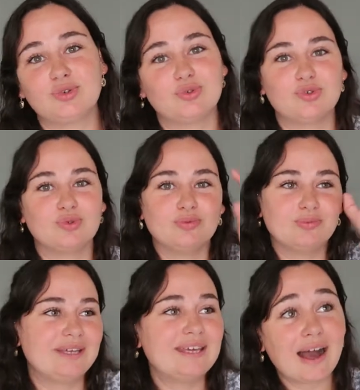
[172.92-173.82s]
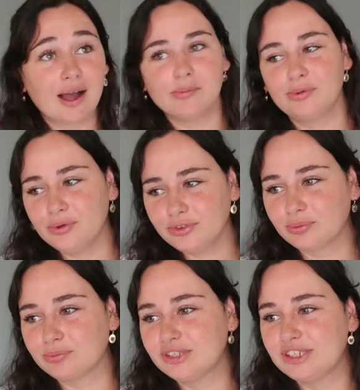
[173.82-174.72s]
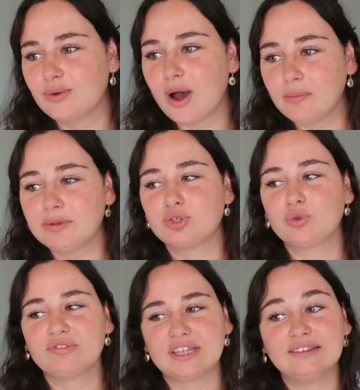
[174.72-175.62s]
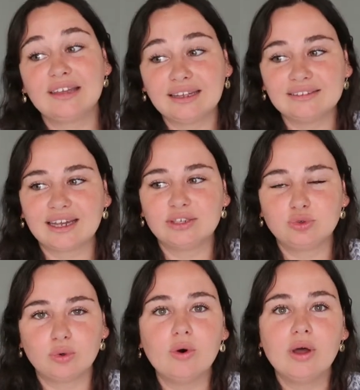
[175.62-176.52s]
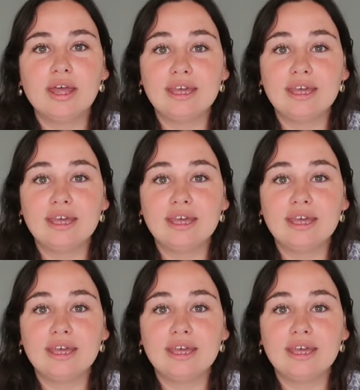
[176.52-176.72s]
je, m'égare un peu dans mon histoire mais je trouve ça très très tôt